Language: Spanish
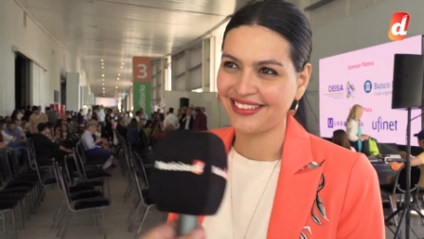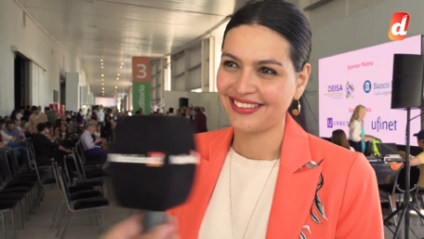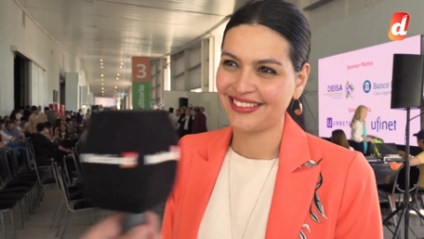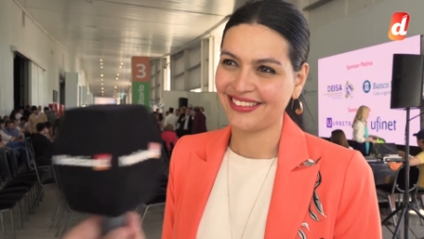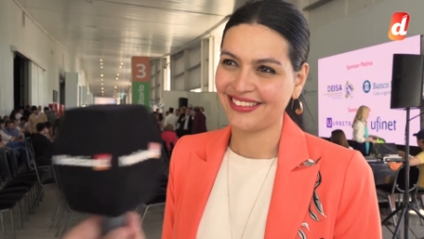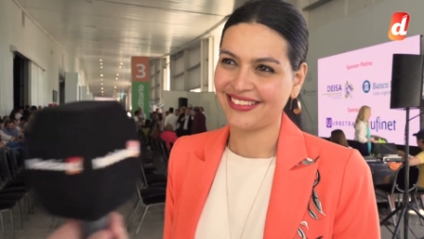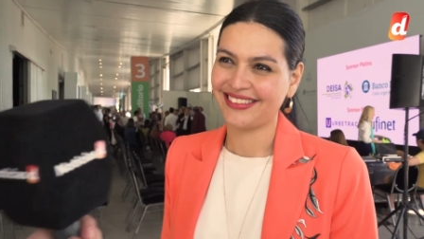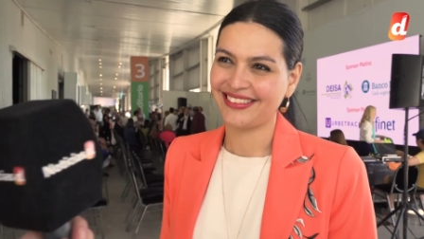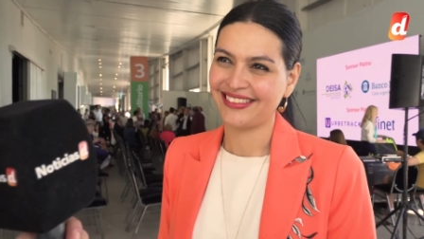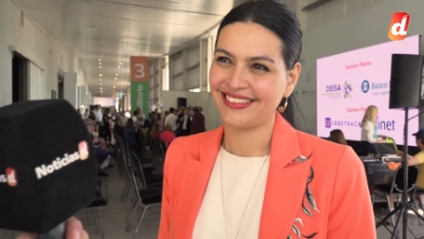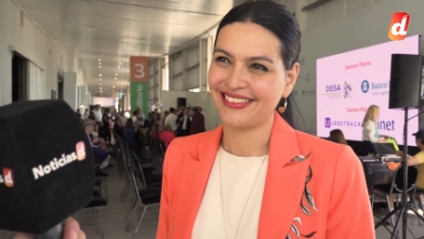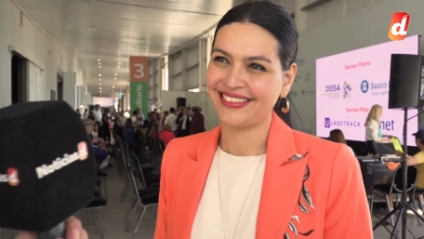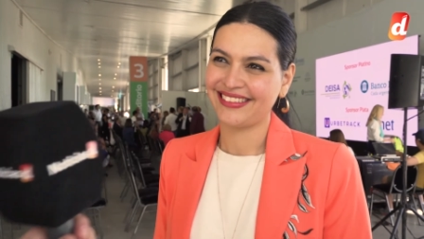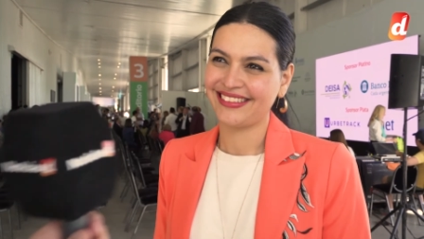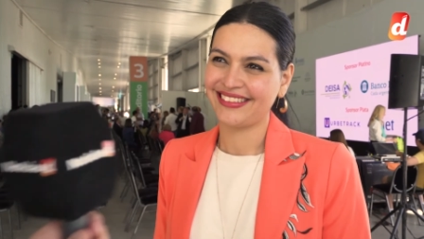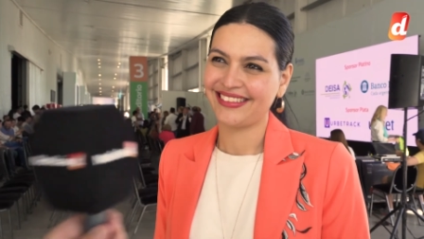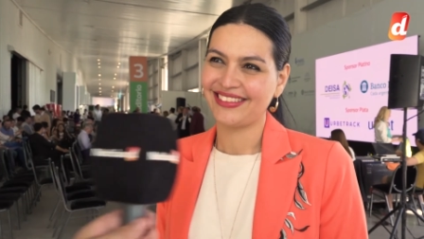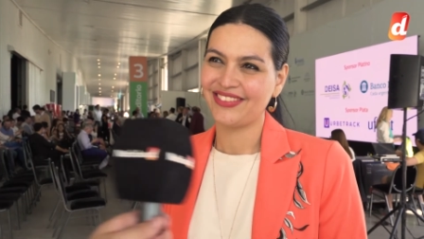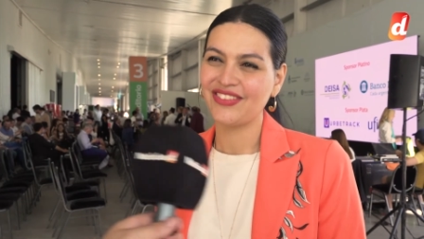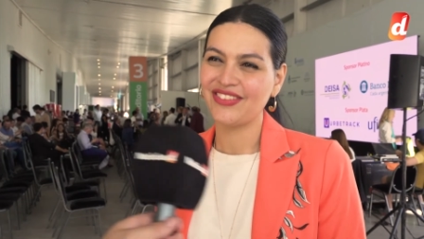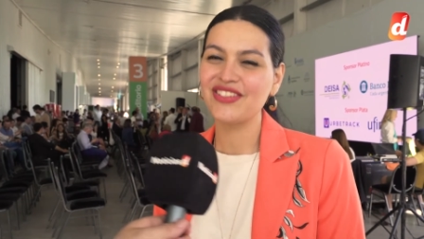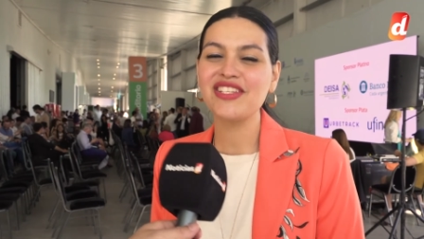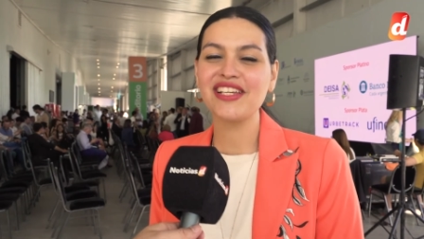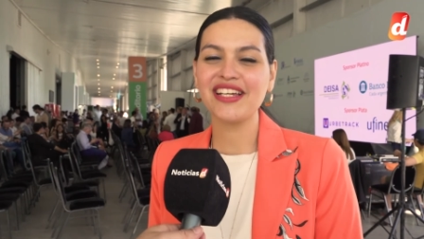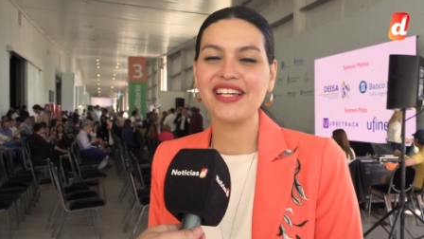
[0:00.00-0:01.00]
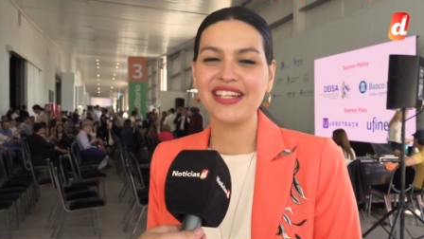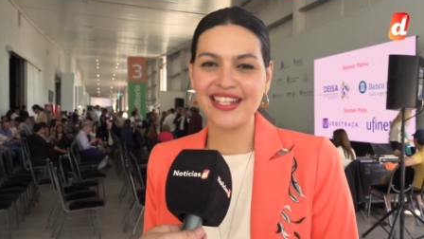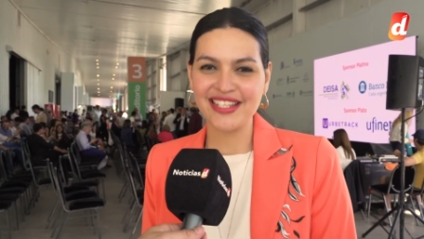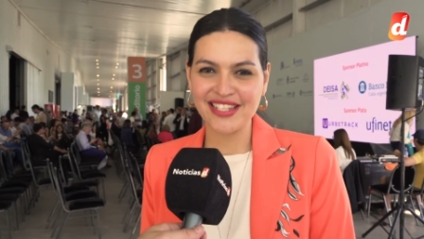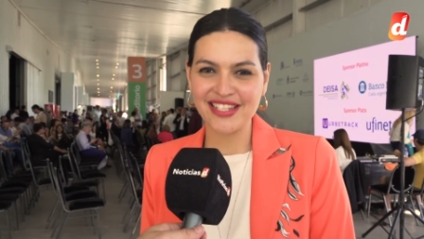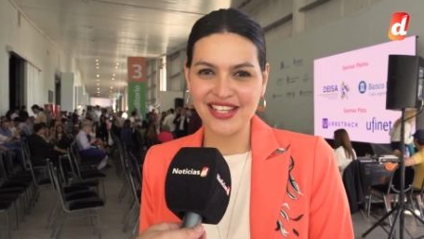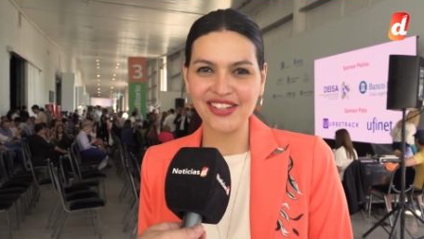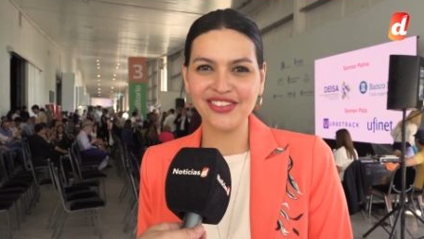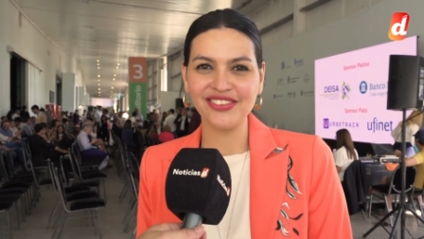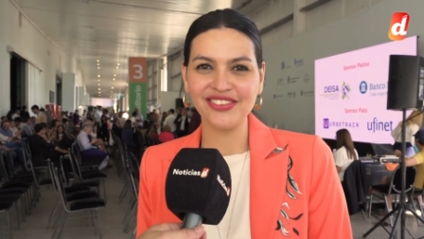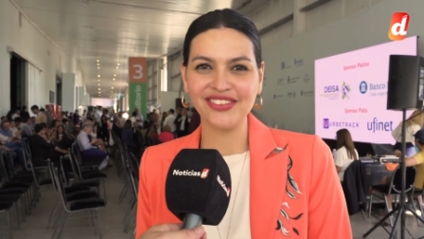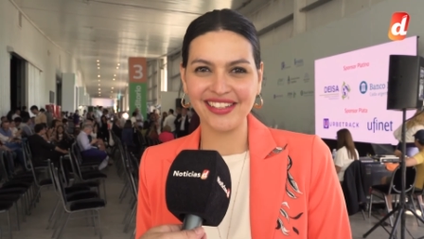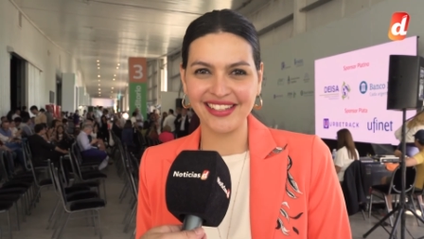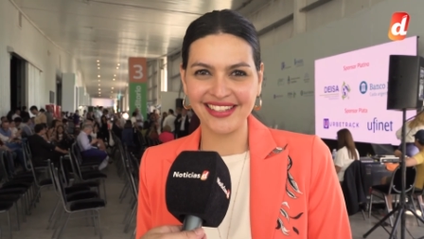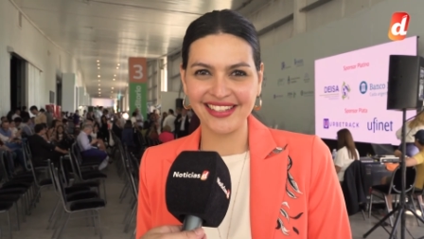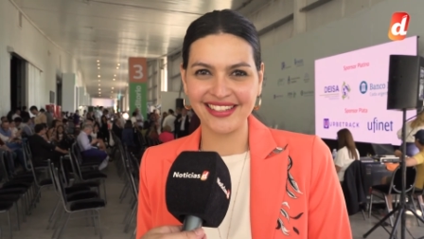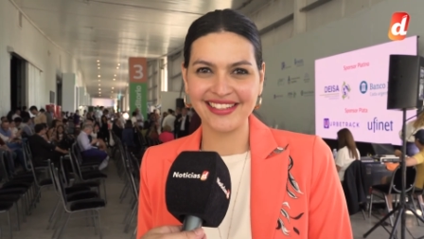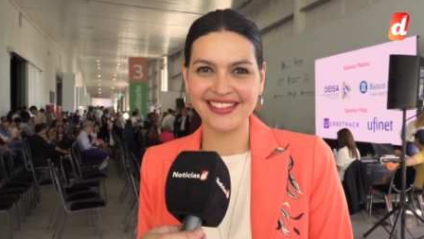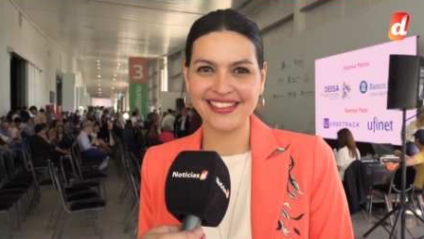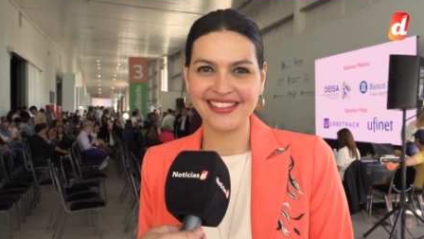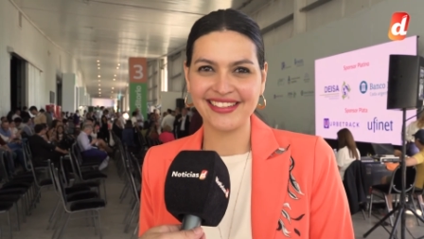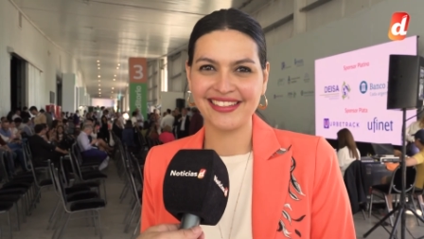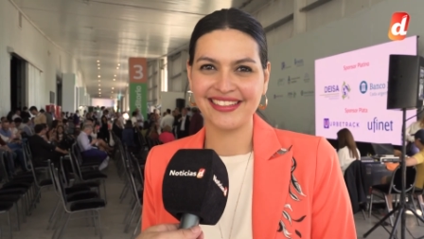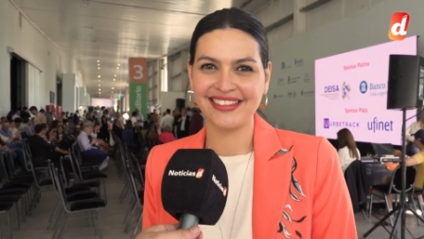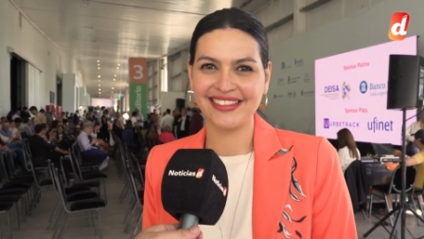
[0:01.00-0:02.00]
Gracias, Flor. Muchas gracias a
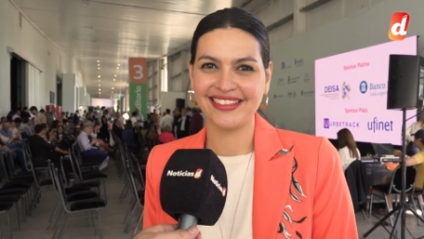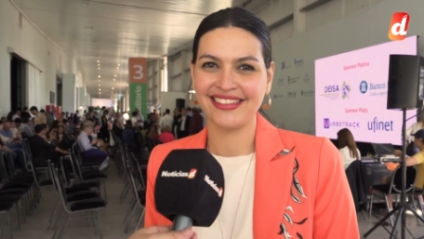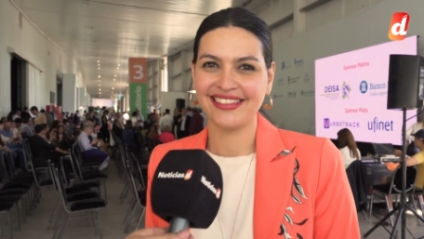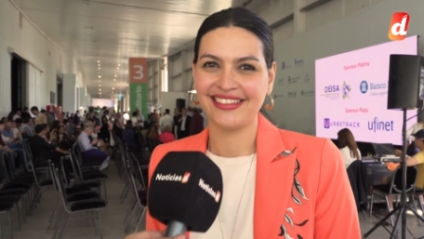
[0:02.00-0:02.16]
ustedes.